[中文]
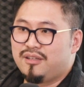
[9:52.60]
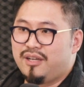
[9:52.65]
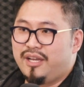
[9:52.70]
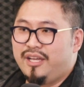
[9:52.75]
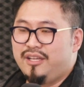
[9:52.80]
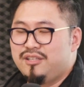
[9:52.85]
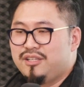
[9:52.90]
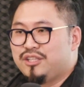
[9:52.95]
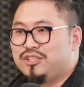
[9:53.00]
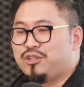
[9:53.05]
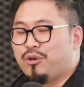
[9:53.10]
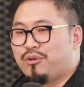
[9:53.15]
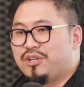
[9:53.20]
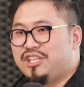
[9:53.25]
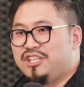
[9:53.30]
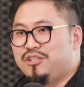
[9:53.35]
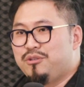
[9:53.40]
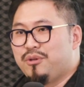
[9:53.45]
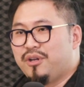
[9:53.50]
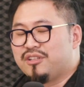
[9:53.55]
哎，有
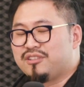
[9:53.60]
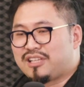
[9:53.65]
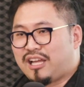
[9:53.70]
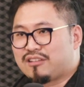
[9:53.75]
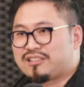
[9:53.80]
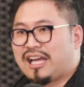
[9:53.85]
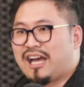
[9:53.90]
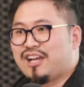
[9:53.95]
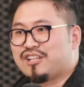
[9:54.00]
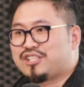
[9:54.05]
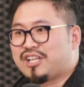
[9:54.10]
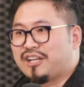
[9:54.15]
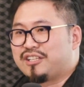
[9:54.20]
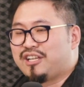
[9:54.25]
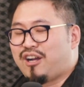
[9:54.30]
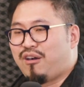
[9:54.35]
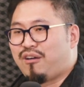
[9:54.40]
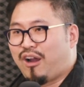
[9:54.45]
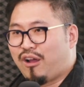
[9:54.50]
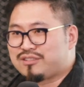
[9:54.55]
意愿，然后大家想
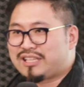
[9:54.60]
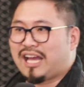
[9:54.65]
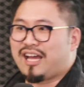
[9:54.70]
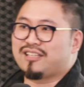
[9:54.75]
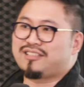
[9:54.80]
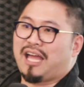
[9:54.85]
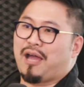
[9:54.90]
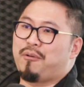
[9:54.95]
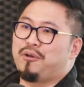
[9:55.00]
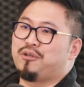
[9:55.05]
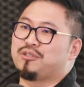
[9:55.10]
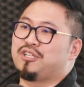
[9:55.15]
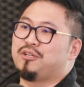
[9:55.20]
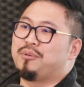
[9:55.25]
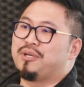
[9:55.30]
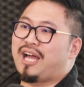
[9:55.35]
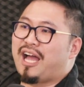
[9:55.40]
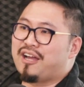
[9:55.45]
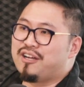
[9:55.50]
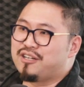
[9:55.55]
要，然后大家台湾又特
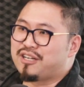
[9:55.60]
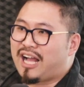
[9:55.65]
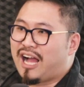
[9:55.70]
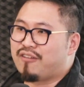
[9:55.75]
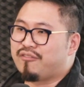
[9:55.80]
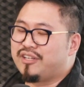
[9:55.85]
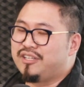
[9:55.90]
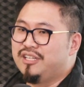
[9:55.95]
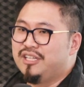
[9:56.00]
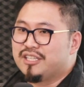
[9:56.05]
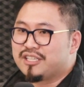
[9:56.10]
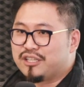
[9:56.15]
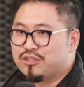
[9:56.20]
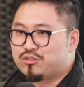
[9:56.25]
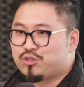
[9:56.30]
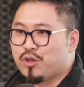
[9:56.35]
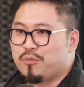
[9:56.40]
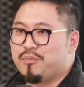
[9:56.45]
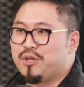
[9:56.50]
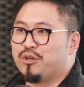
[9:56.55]
别爱喝咖啡，可
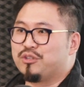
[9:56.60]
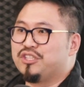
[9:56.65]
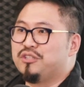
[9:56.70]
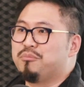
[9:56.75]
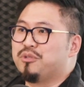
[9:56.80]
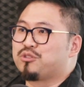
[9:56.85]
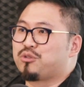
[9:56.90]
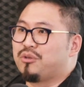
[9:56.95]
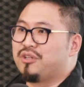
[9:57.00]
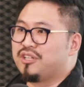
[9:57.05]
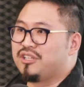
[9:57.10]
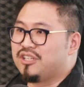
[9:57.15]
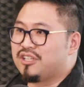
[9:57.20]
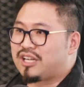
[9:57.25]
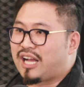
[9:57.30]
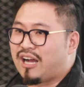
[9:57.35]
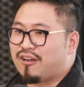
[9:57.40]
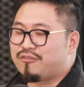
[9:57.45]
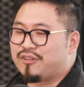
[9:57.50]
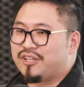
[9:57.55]
却没有那么多人喝
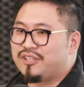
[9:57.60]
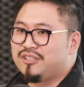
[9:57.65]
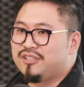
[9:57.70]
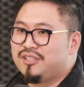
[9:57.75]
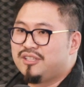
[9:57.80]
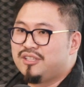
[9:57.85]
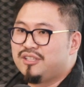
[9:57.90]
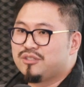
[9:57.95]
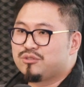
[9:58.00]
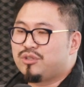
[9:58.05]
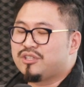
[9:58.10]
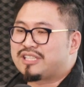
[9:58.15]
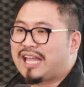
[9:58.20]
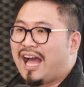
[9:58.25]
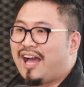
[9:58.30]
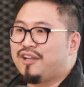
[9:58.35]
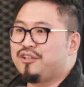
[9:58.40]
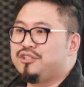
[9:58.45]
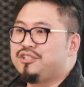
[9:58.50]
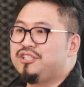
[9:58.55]
咖啡，所以答
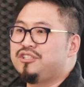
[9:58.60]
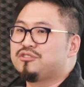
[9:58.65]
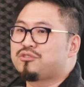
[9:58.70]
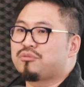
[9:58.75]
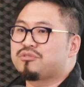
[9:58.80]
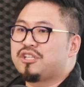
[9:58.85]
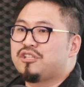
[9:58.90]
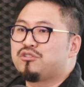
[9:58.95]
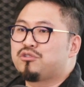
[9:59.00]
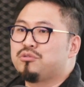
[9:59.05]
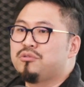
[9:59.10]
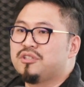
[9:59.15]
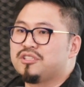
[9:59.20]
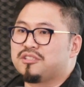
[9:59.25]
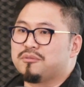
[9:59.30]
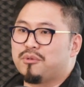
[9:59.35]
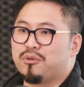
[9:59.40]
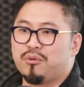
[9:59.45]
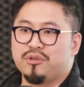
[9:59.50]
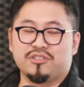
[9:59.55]
案一定中间出了
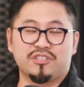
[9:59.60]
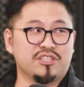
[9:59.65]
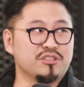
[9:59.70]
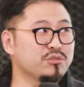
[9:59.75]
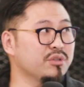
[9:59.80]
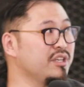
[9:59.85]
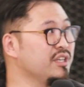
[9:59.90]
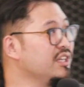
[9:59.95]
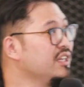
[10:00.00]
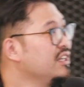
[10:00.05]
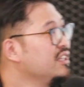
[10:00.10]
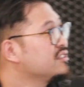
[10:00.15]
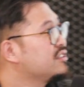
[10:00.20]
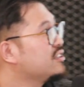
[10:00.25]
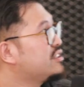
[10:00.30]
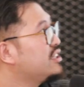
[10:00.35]
什么问题。所以这